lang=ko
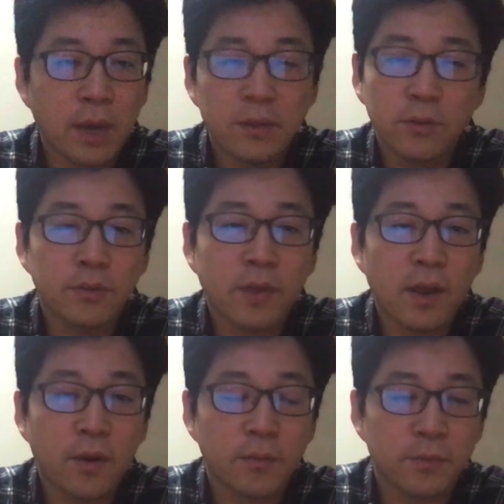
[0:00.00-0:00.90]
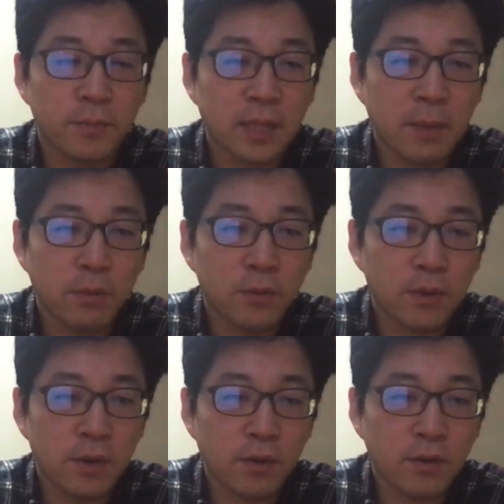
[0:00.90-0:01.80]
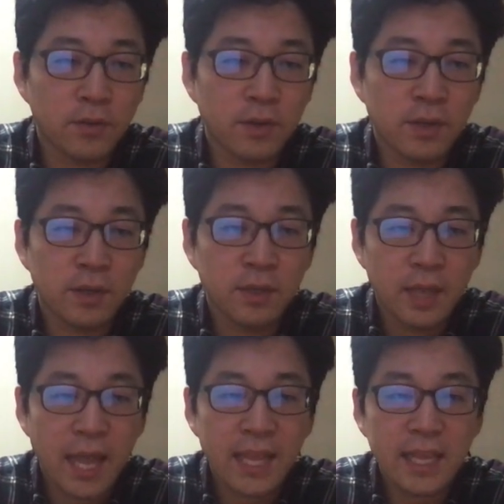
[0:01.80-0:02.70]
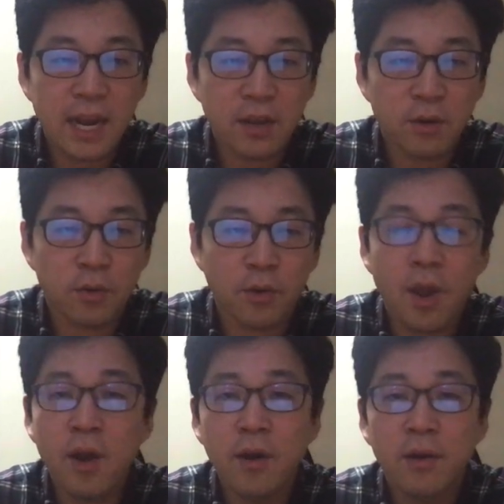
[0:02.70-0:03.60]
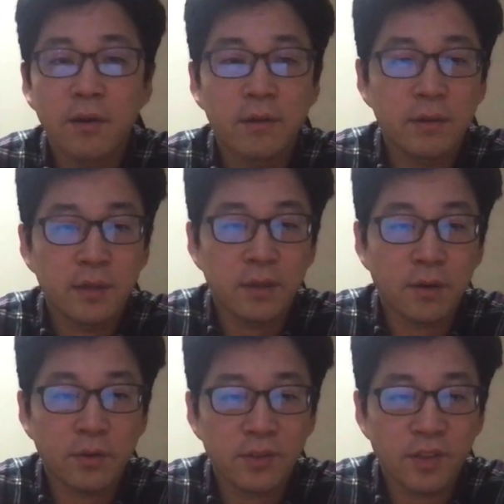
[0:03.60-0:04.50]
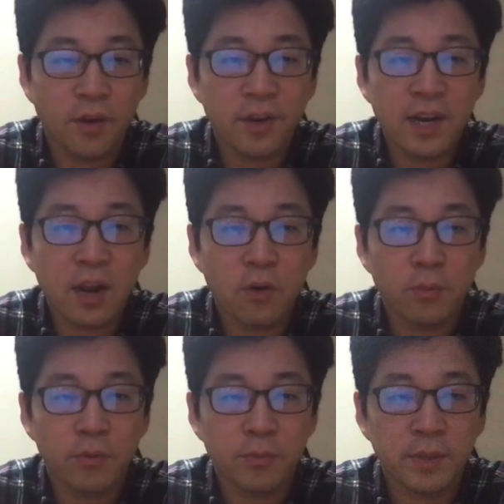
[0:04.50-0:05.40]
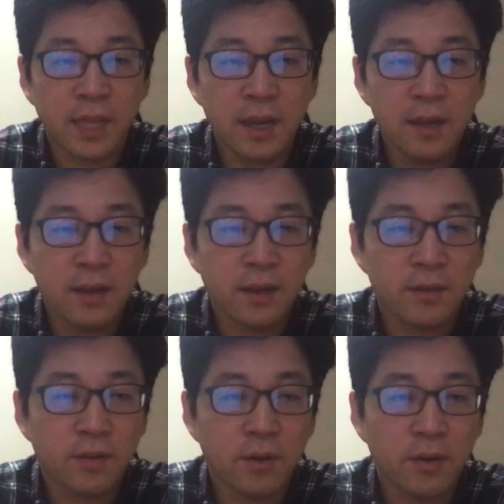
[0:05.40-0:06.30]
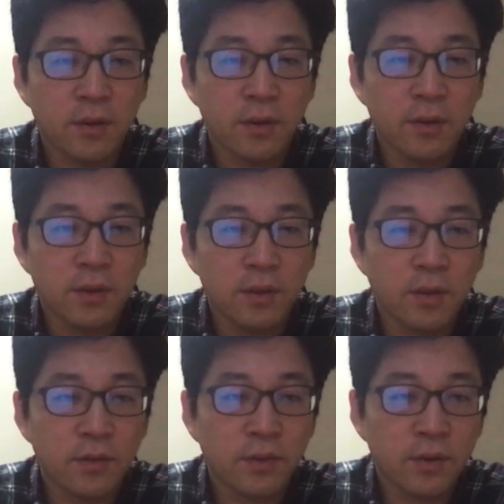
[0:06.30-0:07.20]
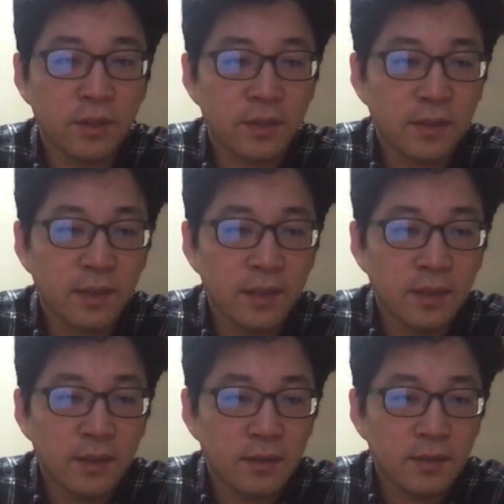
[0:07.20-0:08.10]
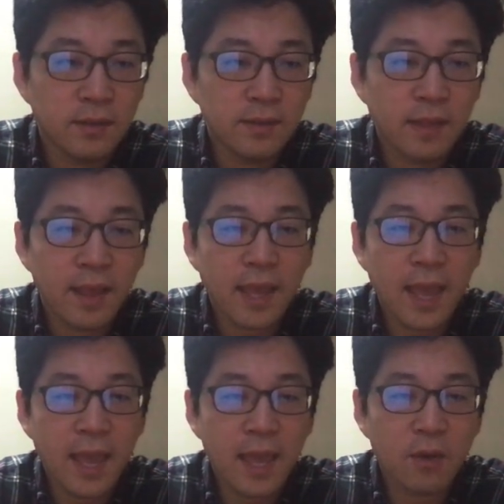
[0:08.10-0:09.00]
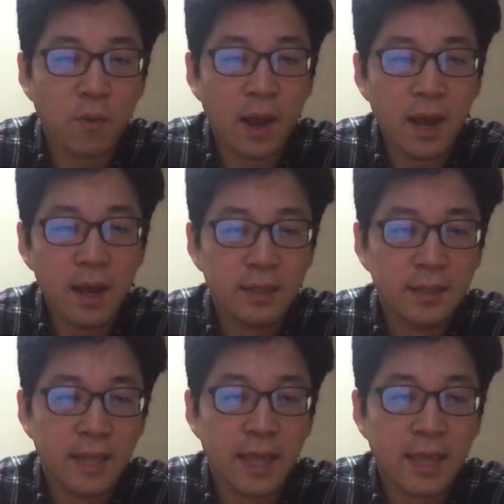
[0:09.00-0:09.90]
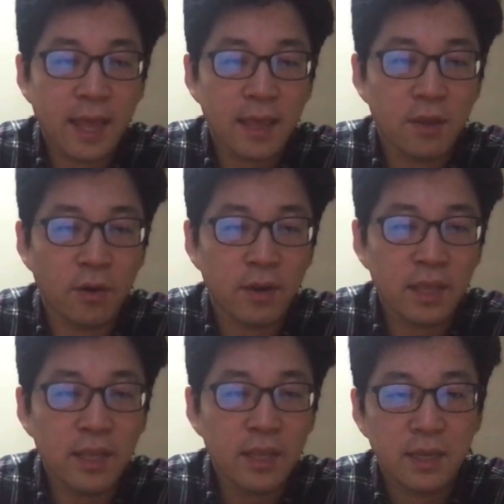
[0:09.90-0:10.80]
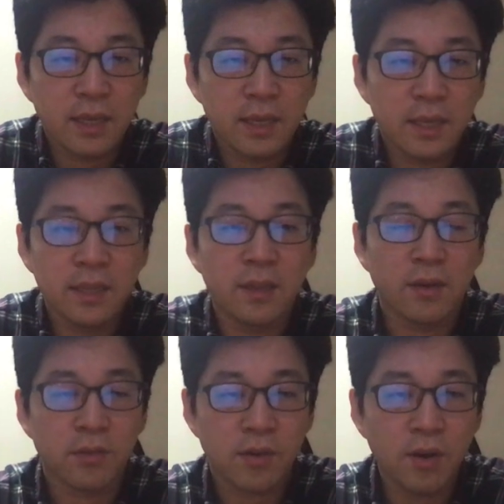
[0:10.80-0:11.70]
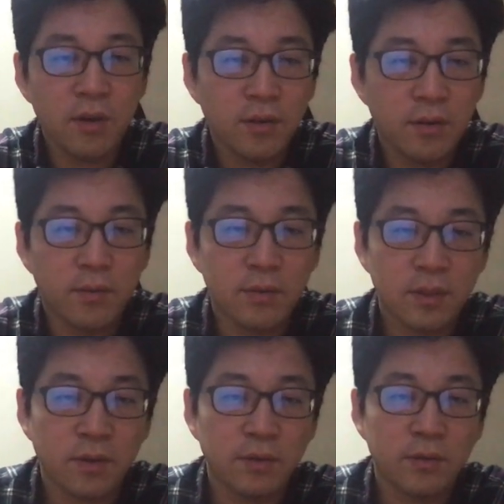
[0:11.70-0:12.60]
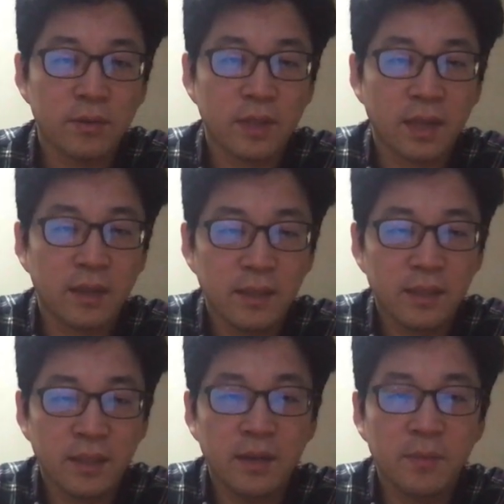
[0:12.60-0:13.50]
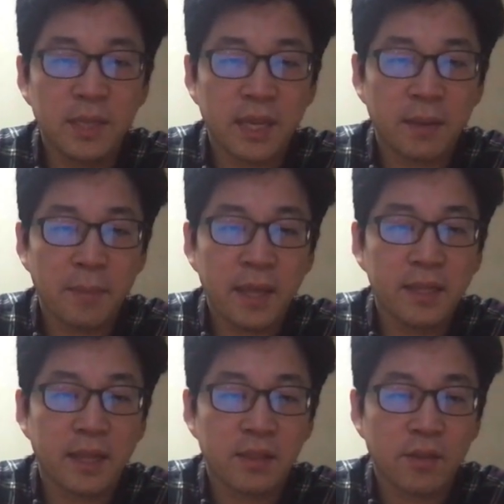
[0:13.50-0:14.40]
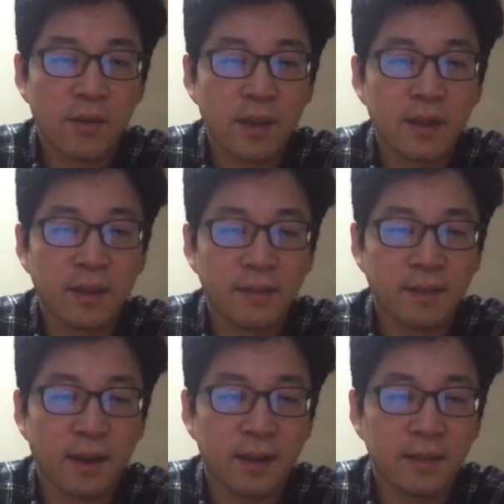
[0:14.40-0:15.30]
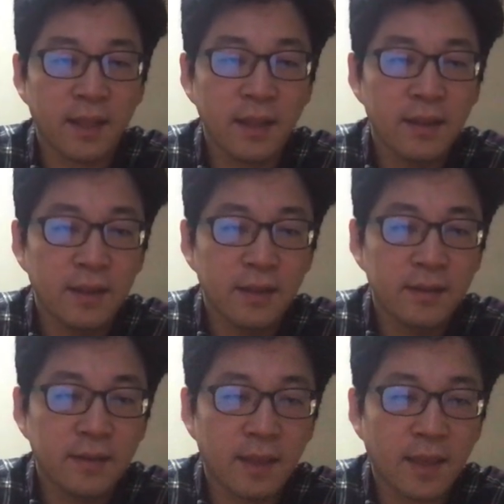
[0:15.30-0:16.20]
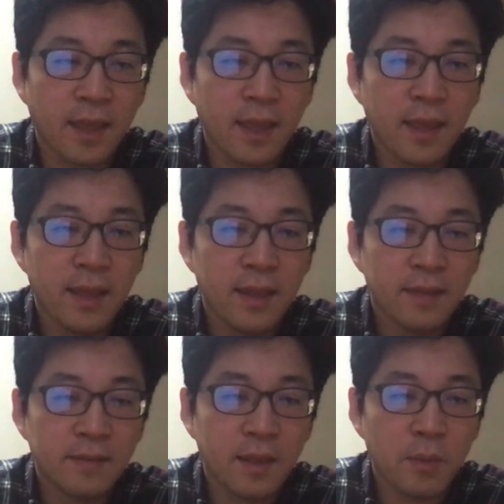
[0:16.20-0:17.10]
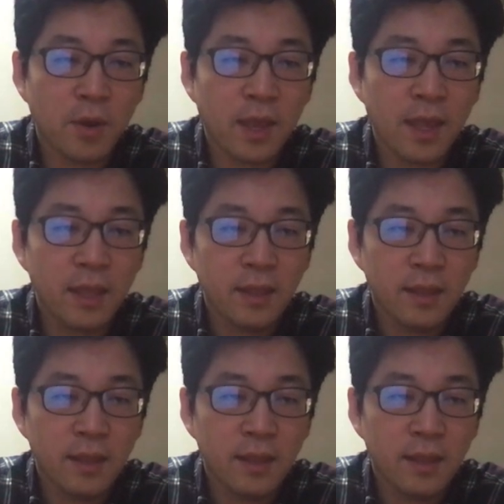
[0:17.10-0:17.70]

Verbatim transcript: 아니어도 상관없습니다. 보통 이런 것을 행이라 그러고요, 이런 것을 열이라고 부릅니다. 그래서 여기서는 3개의 행과 4개의 열이 있는 거죠. 이거는 그냥 이름이니까 빼야 되겠죠. 행을 계산할 때 3개의 3명의